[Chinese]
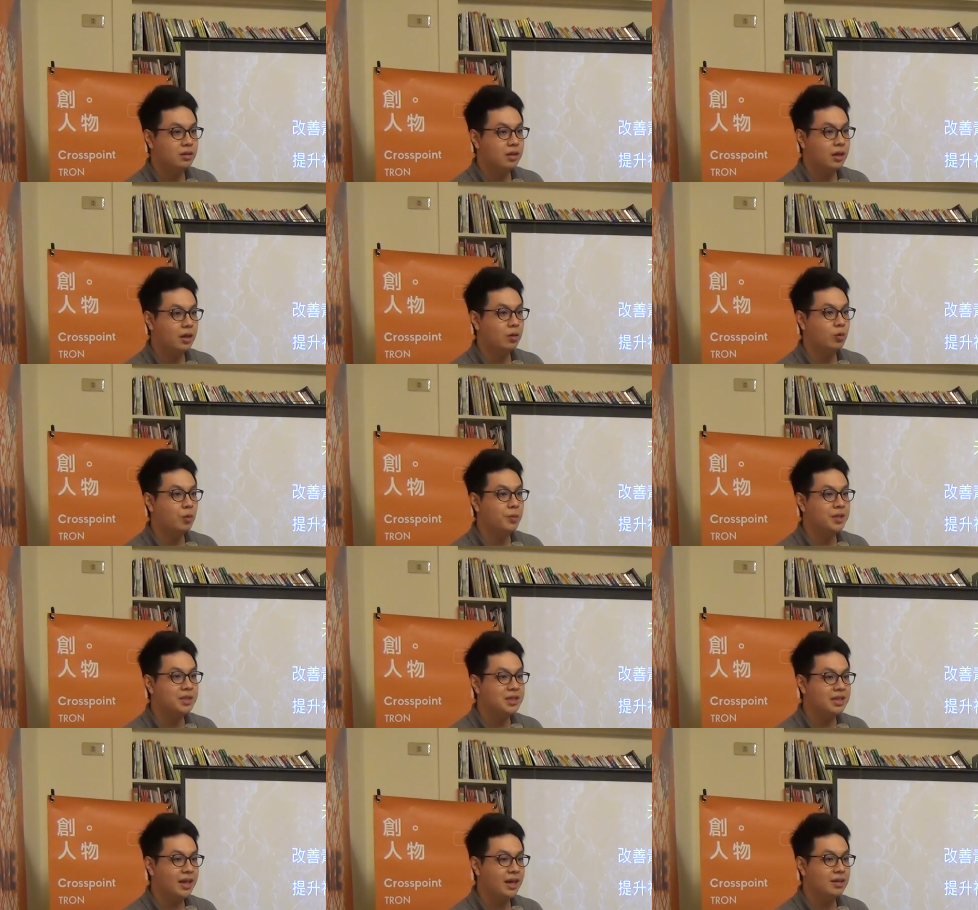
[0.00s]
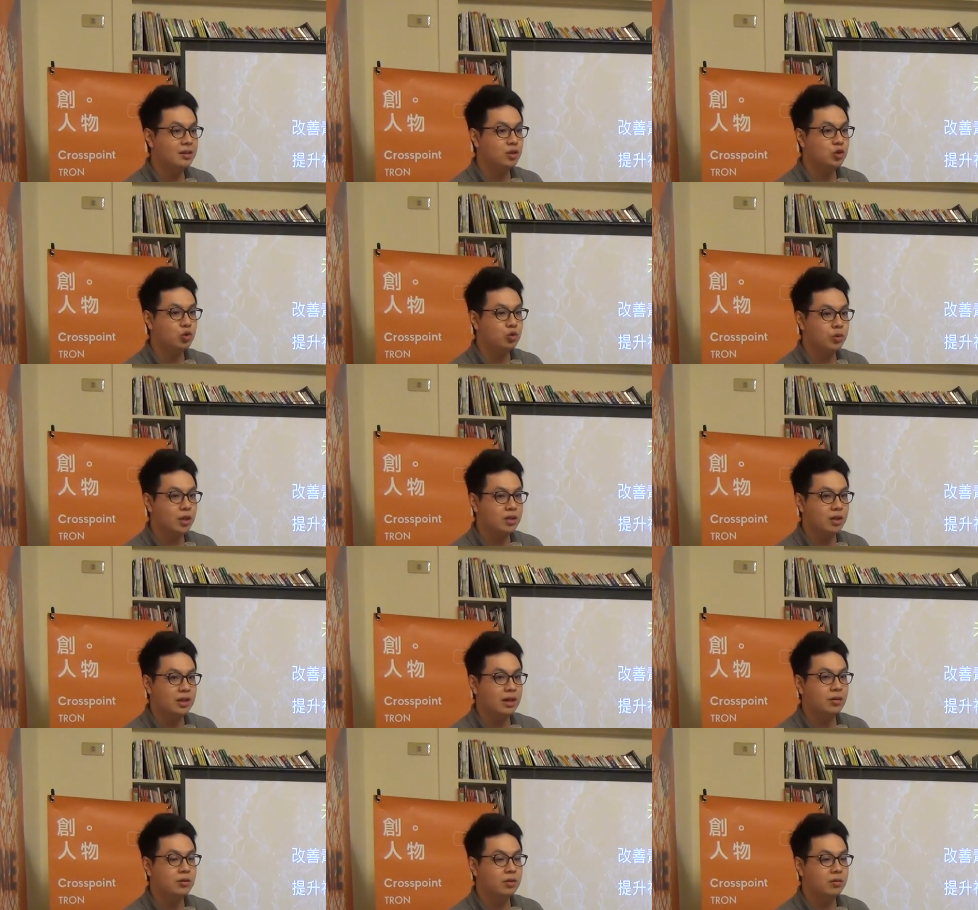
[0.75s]
然后我们现在的主要
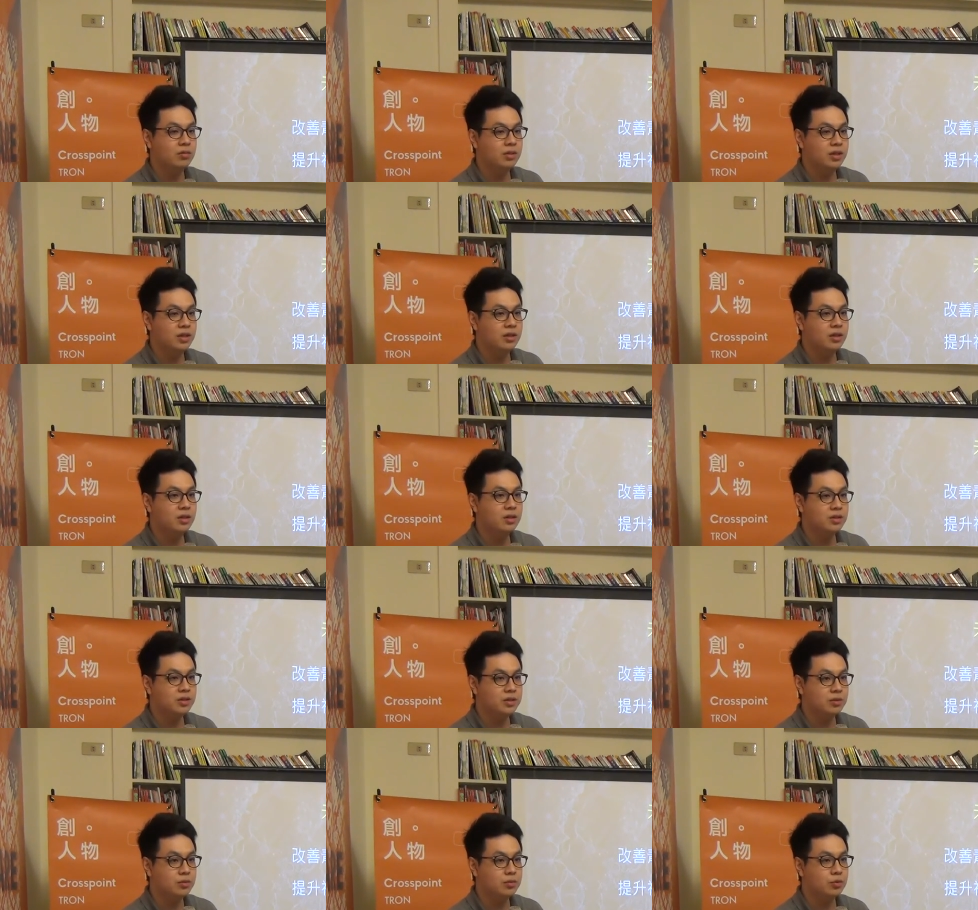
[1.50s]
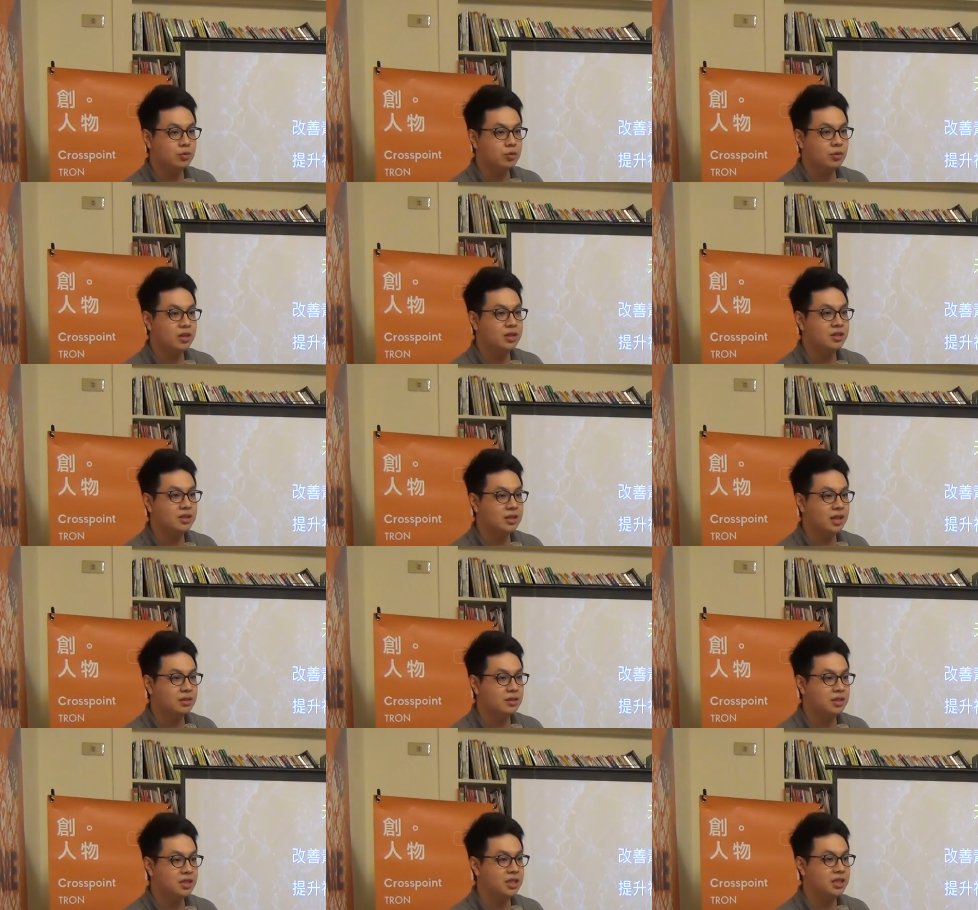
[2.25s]
的劳动力，二十五岁以
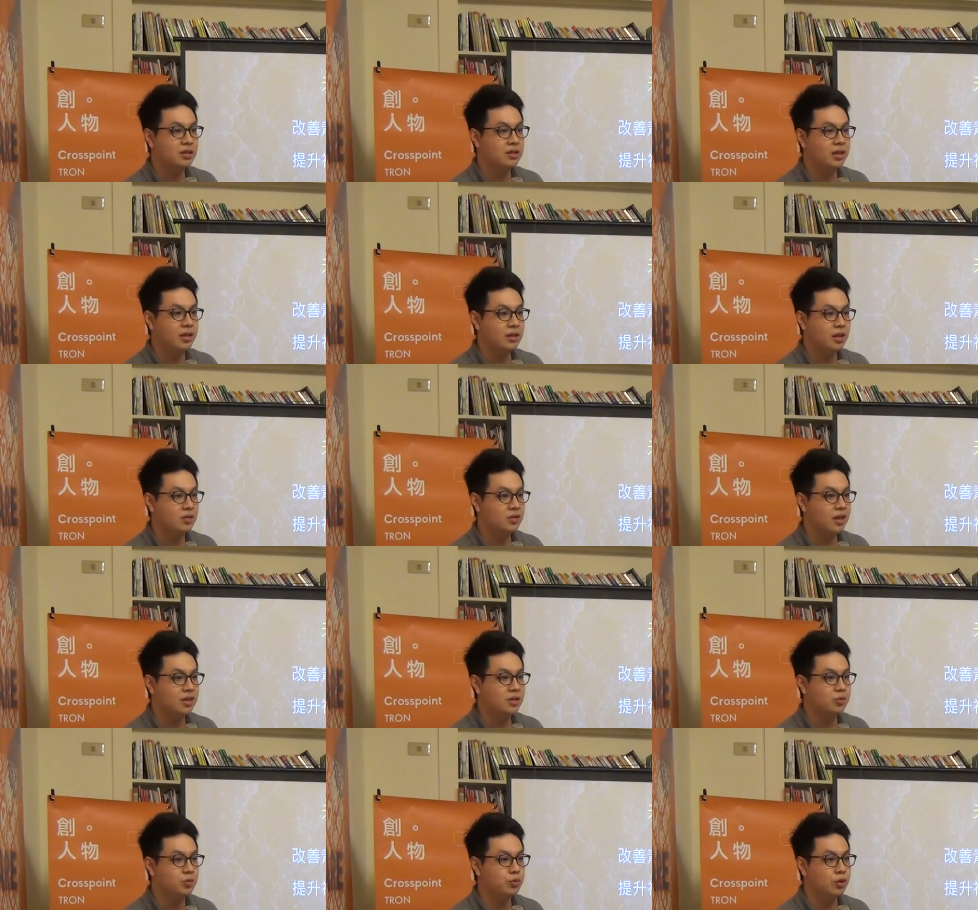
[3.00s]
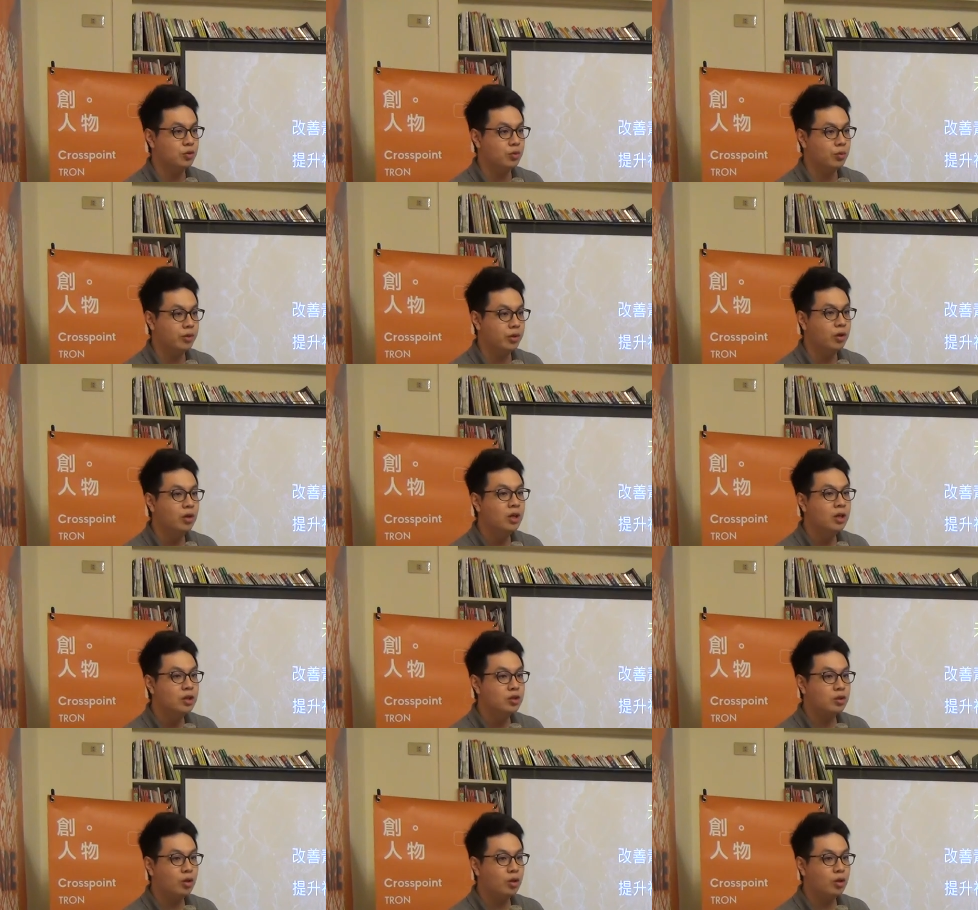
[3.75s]
上的青年到三十五岁左右，